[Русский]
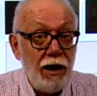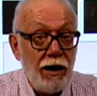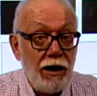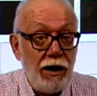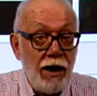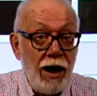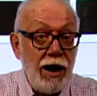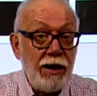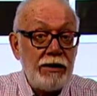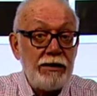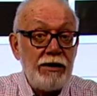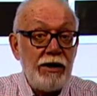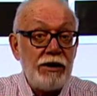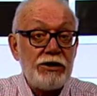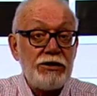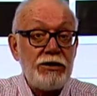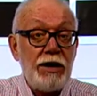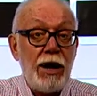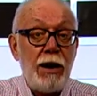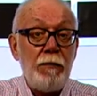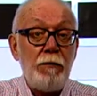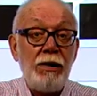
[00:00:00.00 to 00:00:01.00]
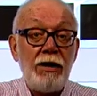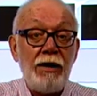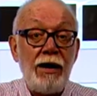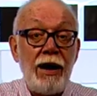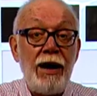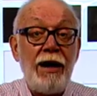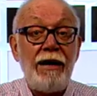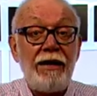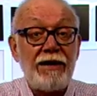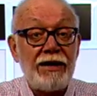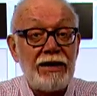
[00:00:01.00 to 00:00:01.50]
Как должна
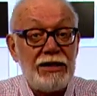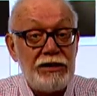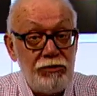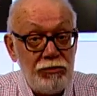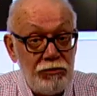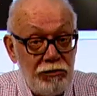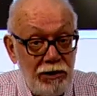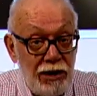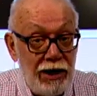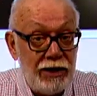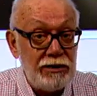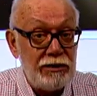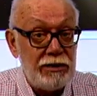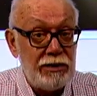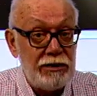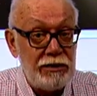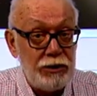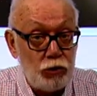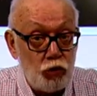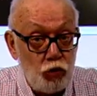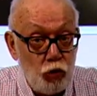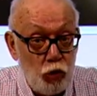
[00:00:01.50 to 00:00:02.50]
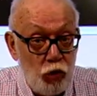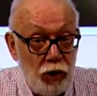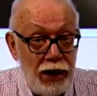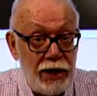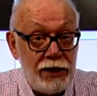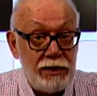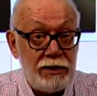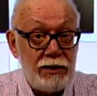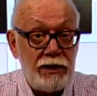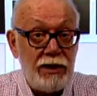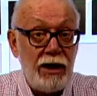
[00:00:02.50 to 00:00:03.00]
была развиваться
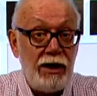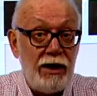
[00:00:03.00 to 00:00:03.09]
ситуация,